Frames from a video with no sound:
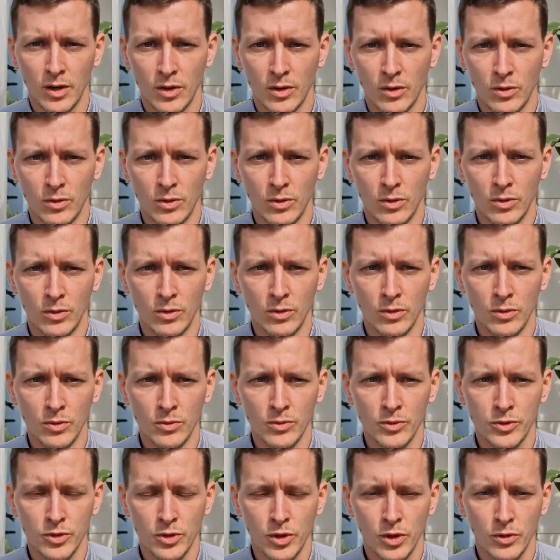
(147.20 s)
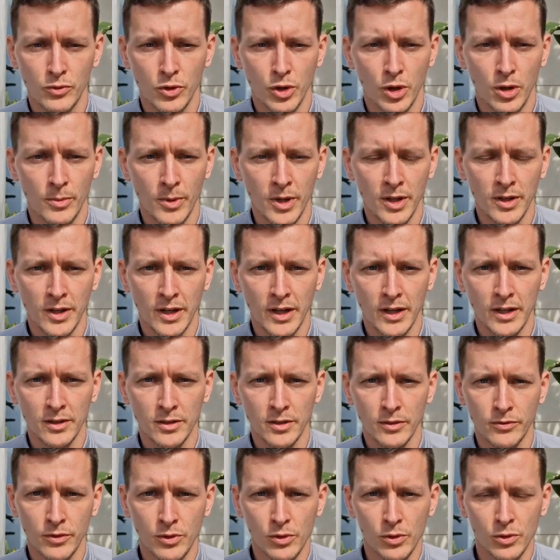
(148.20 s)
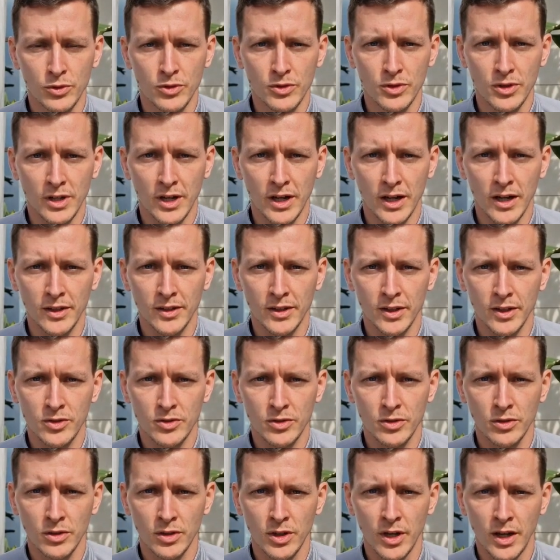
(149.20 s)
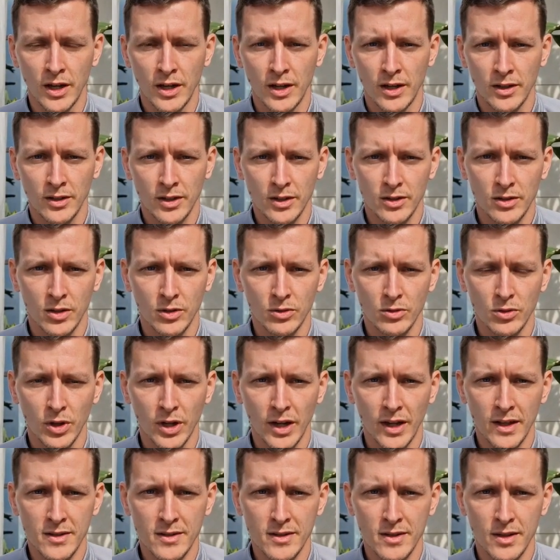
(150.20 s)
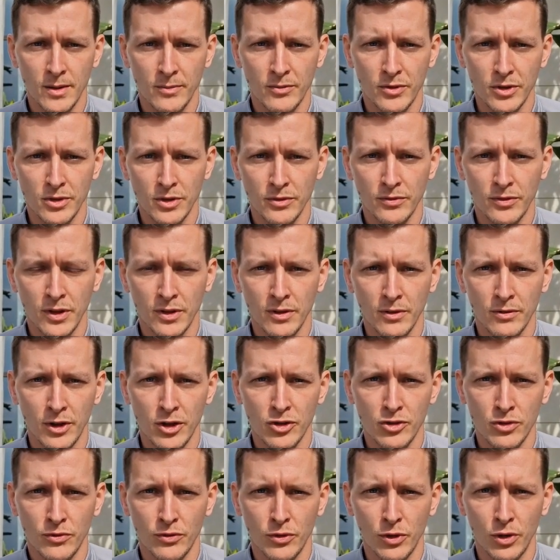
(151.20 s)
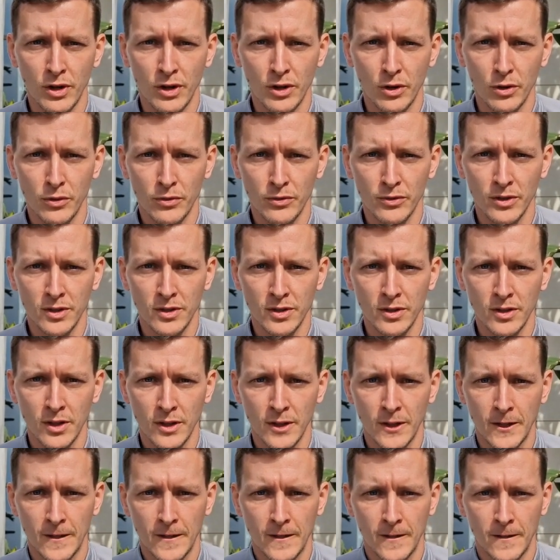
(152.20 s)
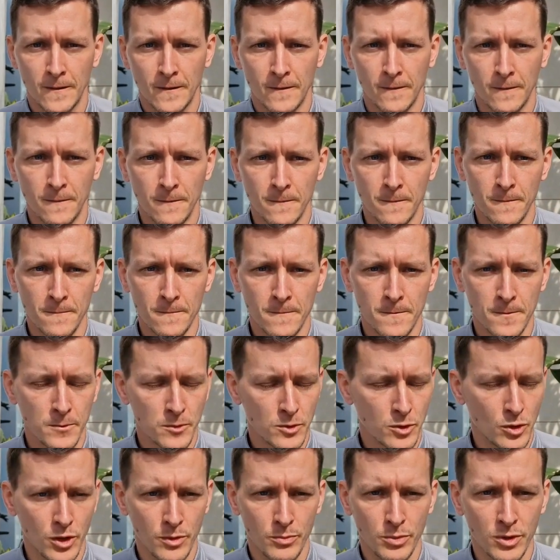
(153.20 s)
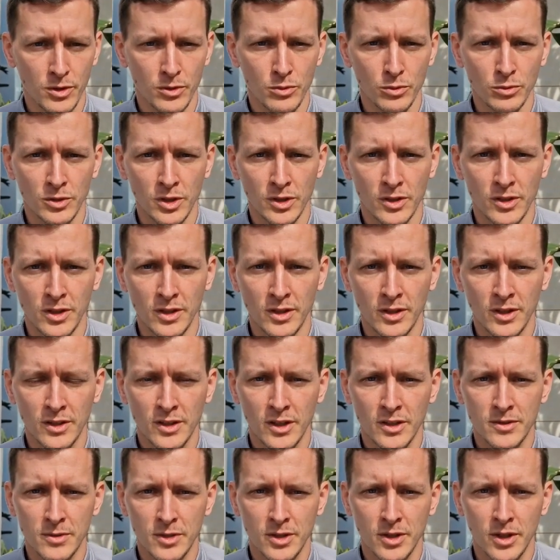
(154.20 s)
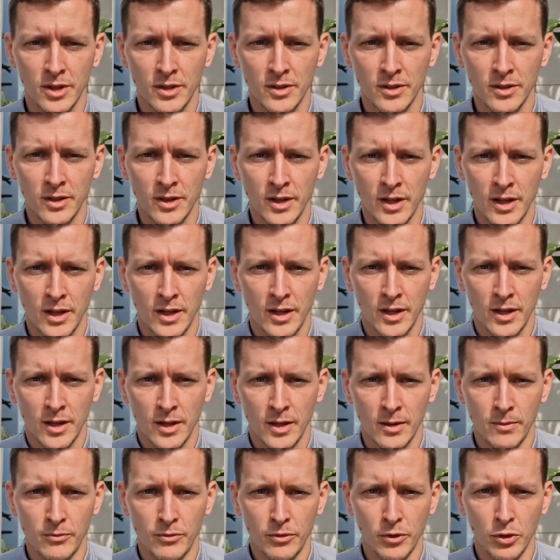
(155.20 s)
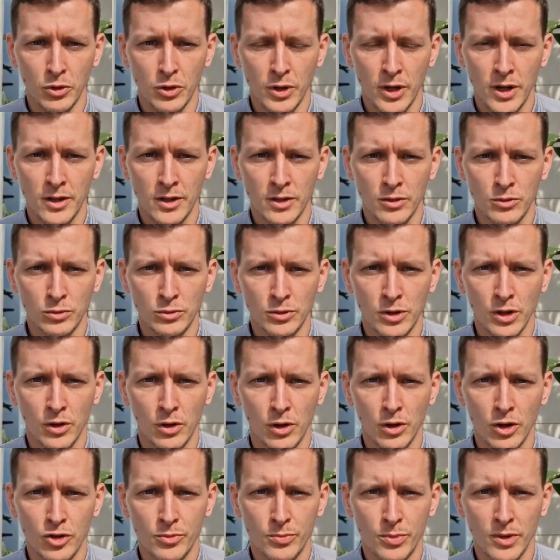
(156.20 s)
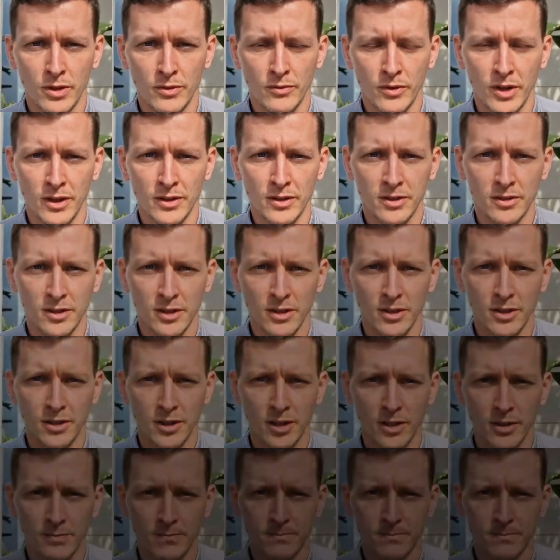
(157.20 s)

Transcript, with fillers: und ja, wir haben einen relativ großen Kader, also der Konkurrenzkampf ist auf jeden Fall schon voll eröffnet. Und ja, ich bin guter Dinge, dass wir dann im Frühjahr eine gute Rolle spielen werden in der Liga.